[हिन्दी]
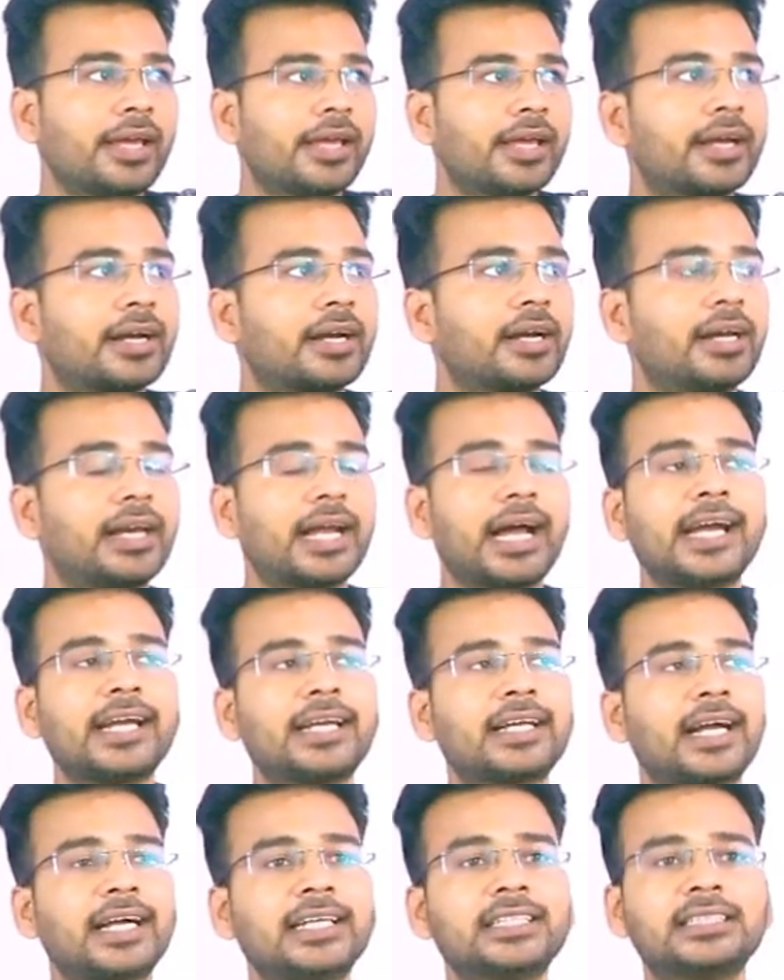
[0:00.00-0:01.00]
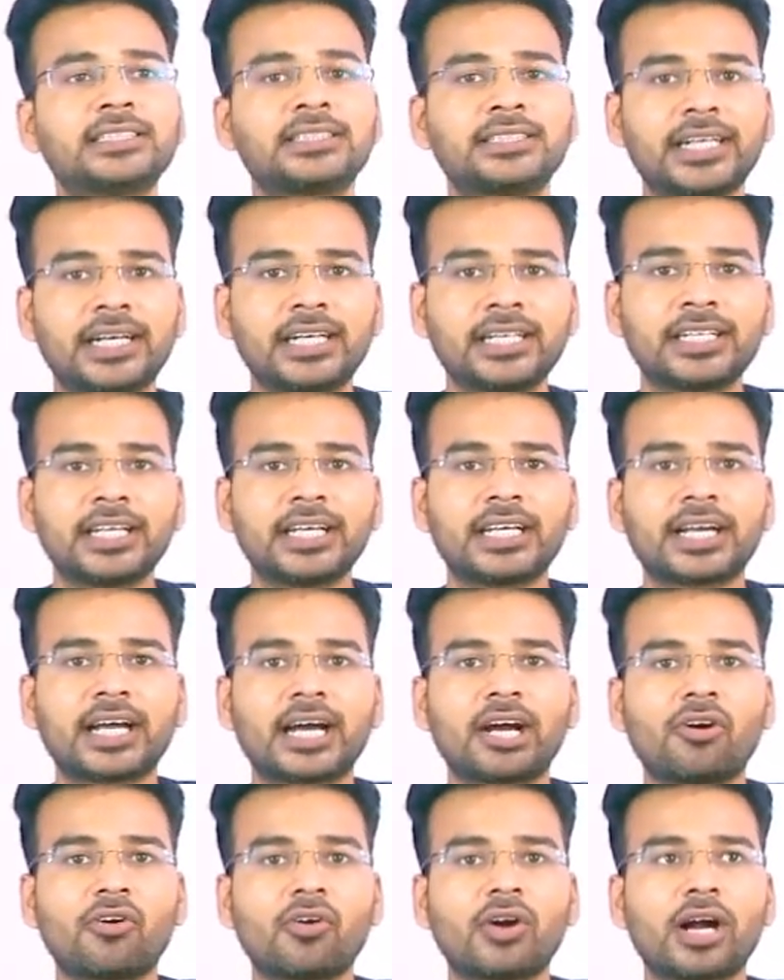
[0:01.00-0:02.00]
एक लाइट का स्टैंड दिख
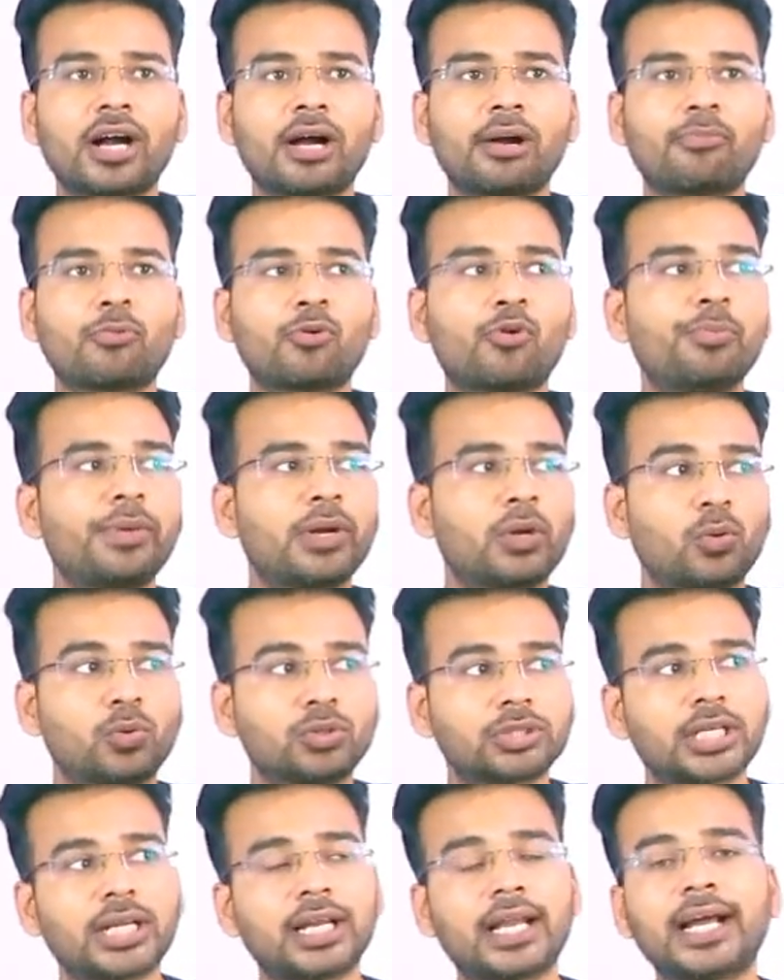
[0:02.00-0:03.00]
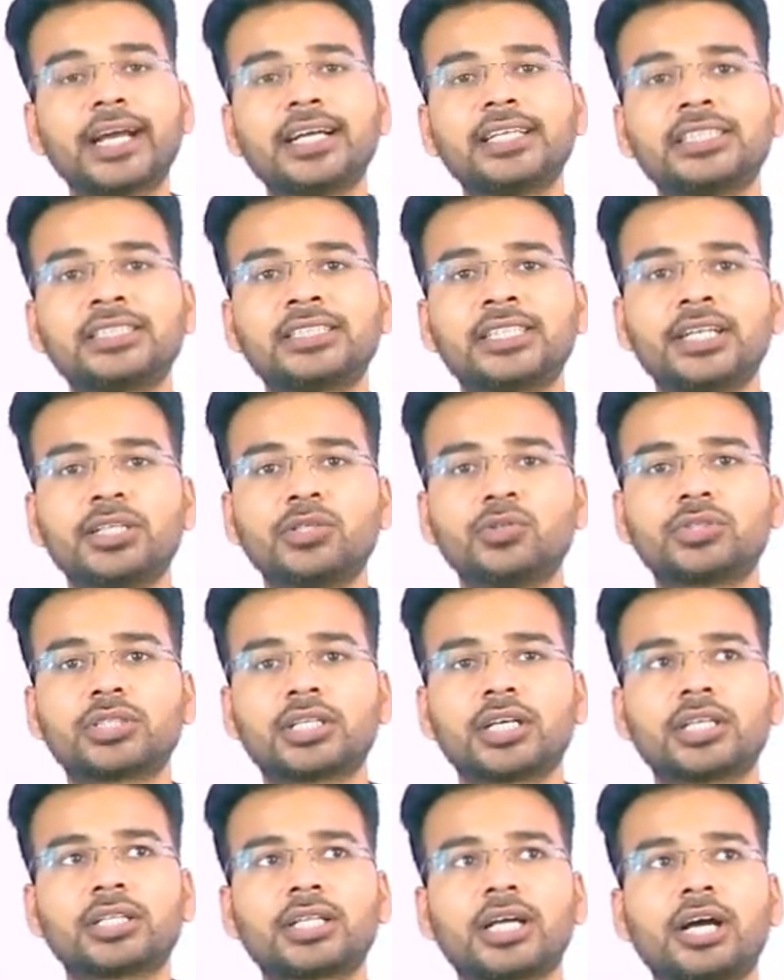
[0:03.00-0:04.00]
रहा होगा आपको मैं कौन सा लाइट स्टैंड यूज़
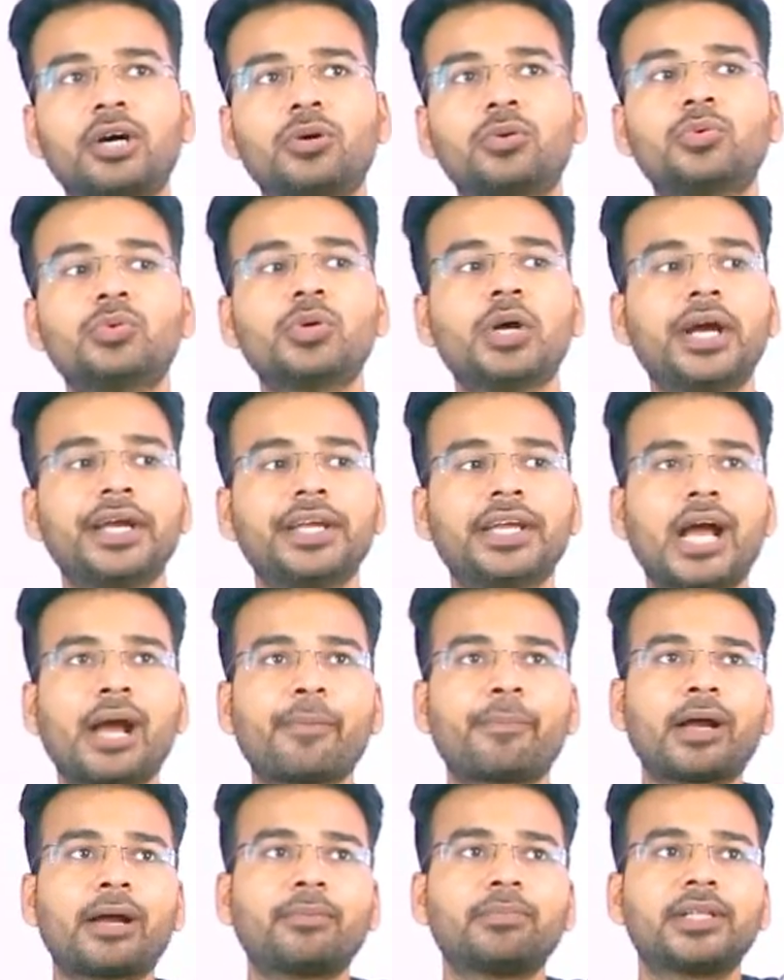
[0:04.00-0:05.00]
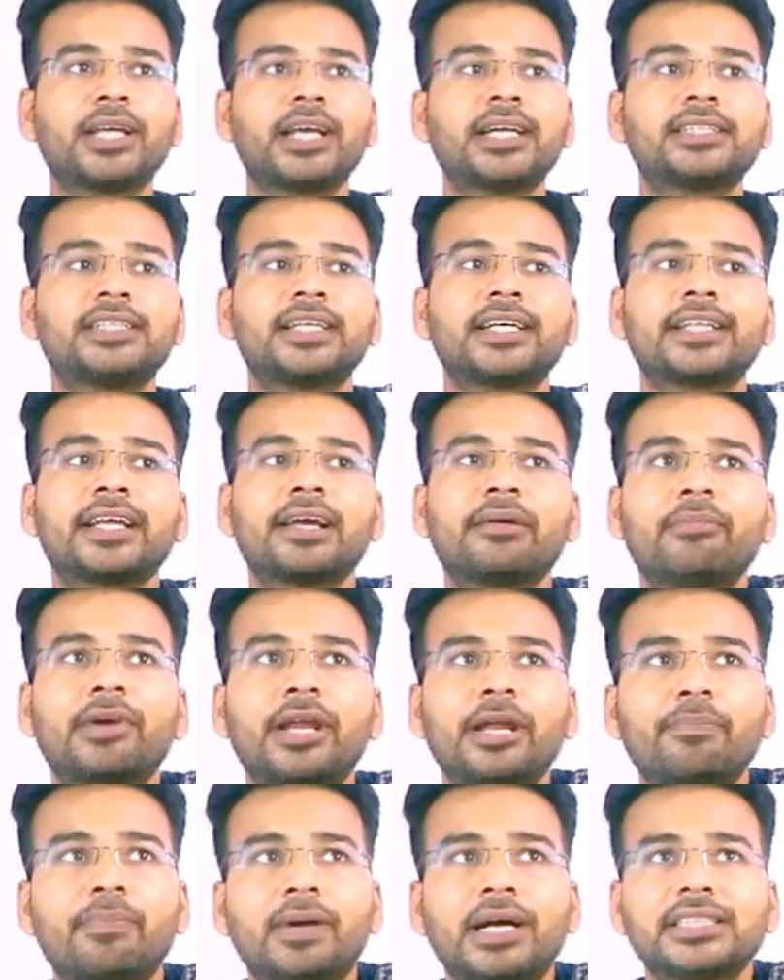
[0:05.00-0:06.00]
करता हूँ यहाँ पे आप देख सकते हैं
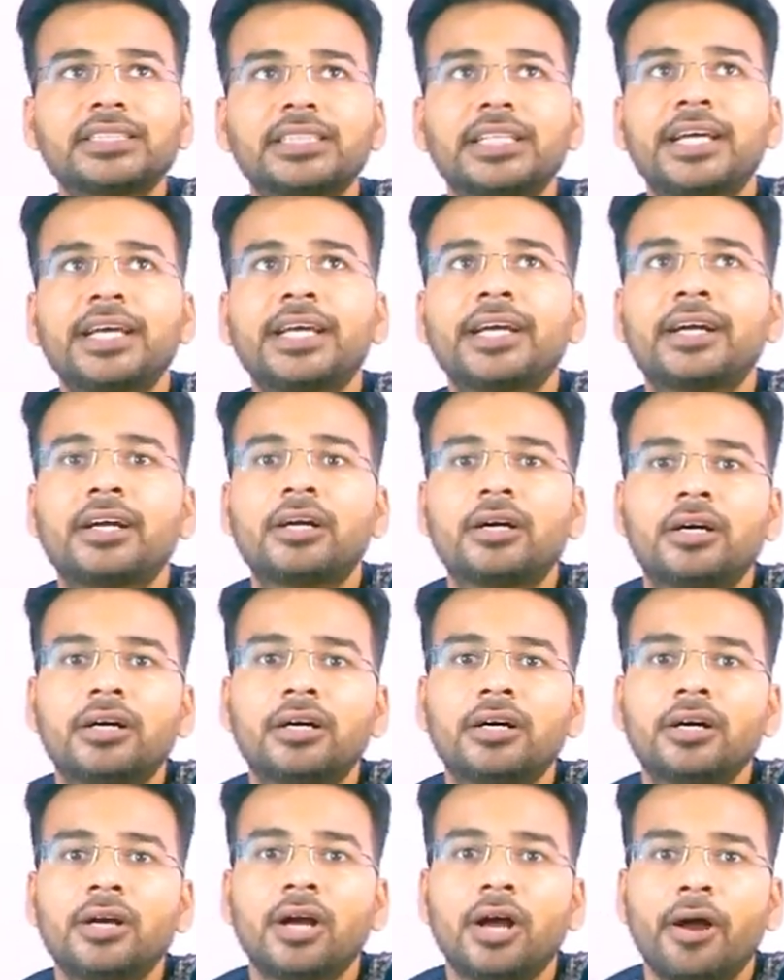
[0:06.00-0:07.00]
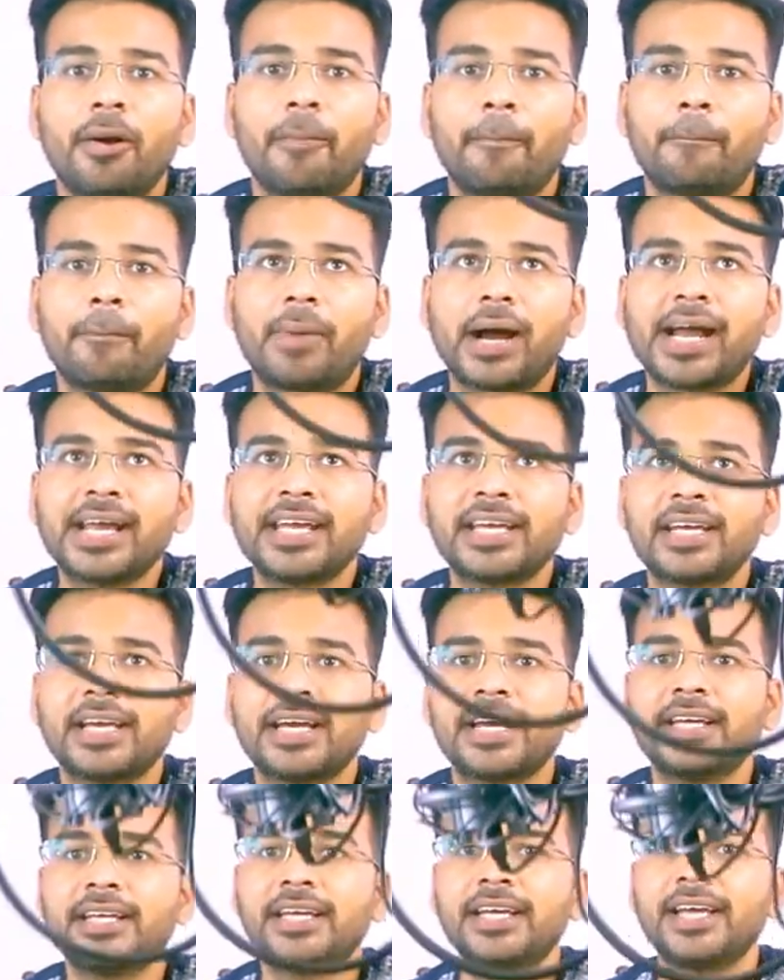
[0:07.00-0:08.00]
मेरे पास एक माइक है